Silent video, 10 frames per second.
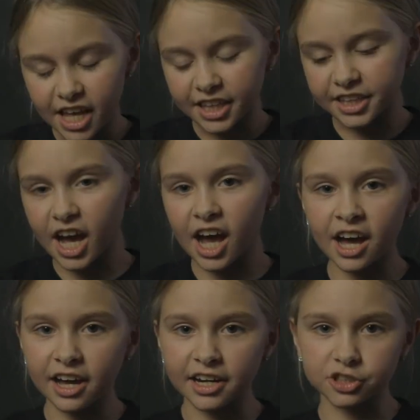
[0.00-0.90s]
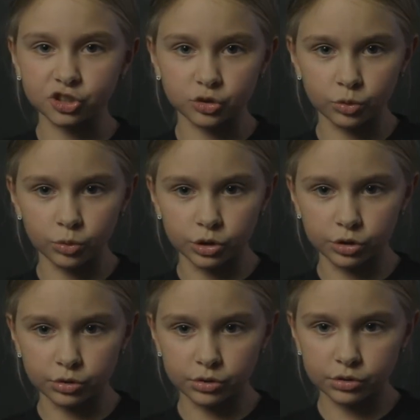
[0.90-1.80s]
я
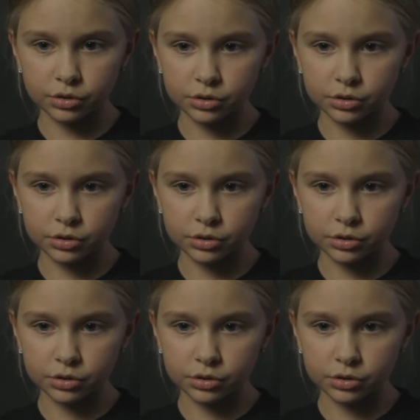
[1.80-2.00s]
рисую,